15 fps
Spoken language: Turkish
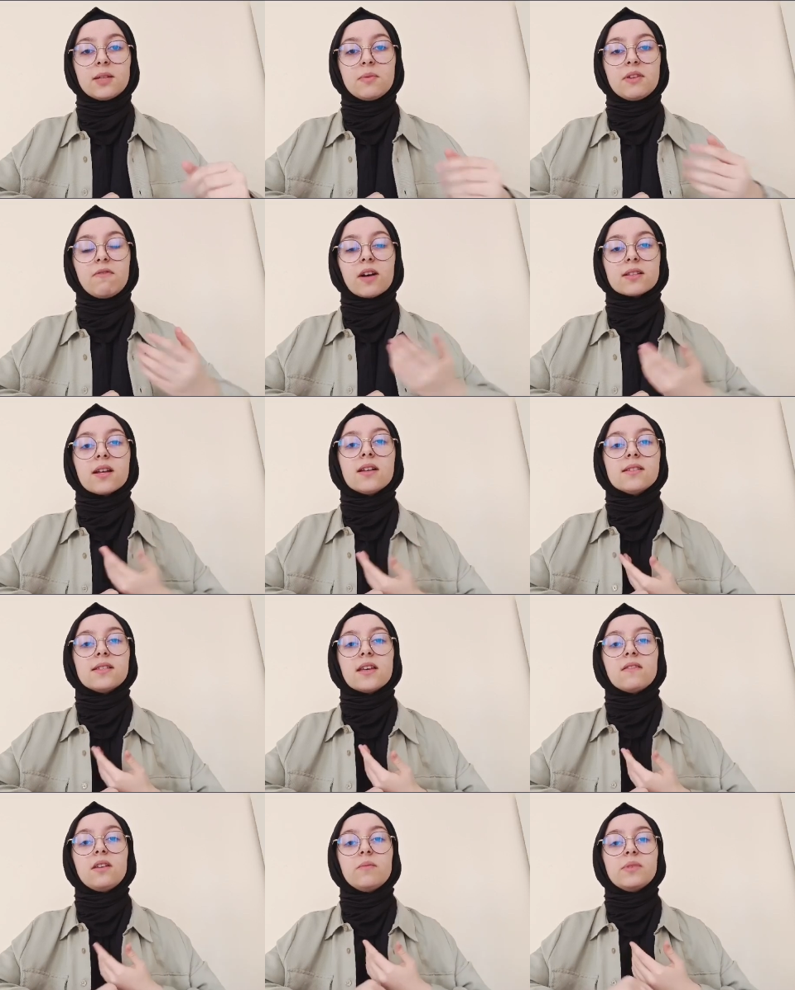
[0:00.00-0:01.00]
gibi vatan
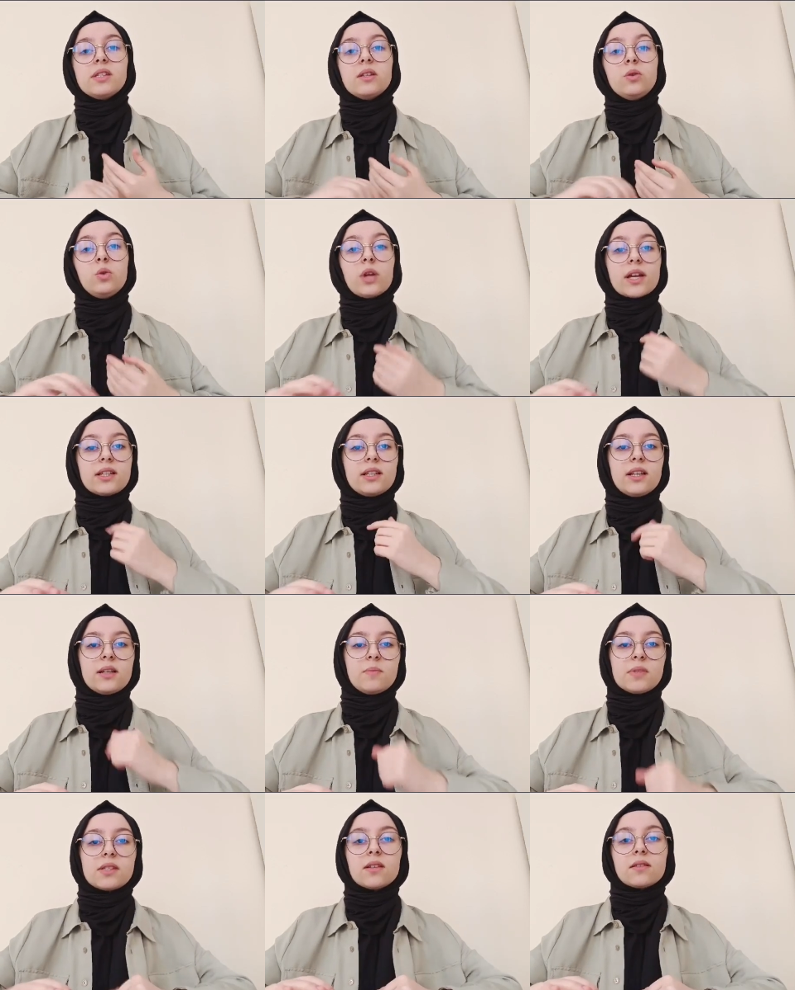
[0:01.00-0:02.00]
sevgimizi
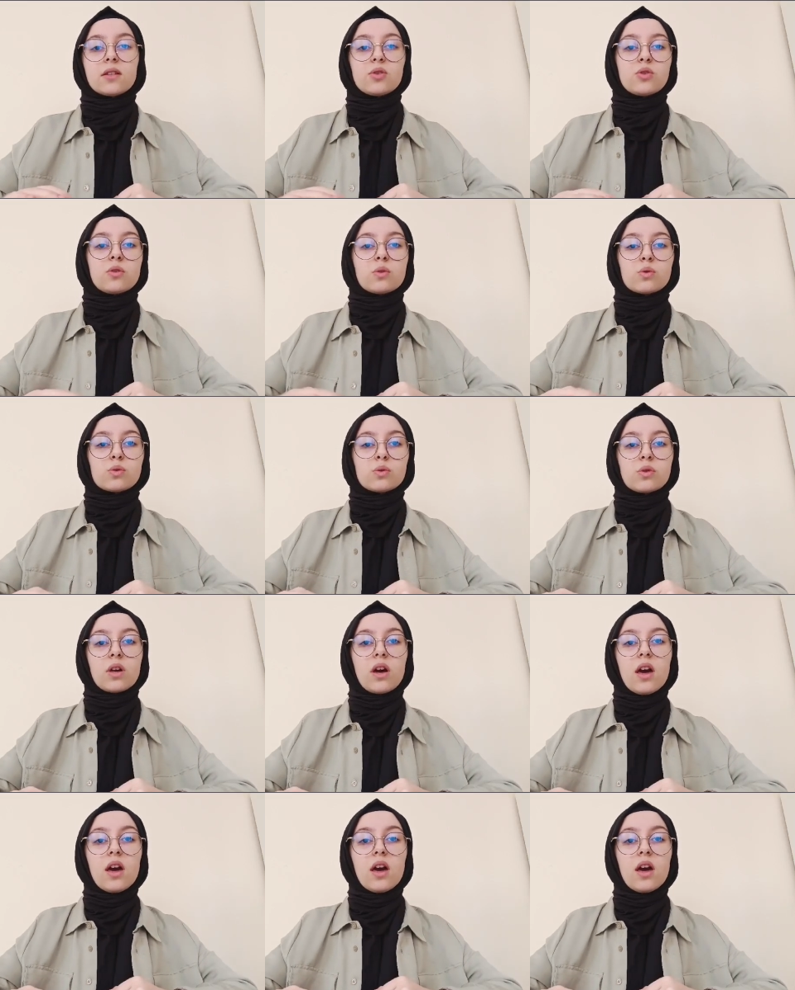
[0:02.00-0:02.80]
yüreklerimizde taşıyoruz.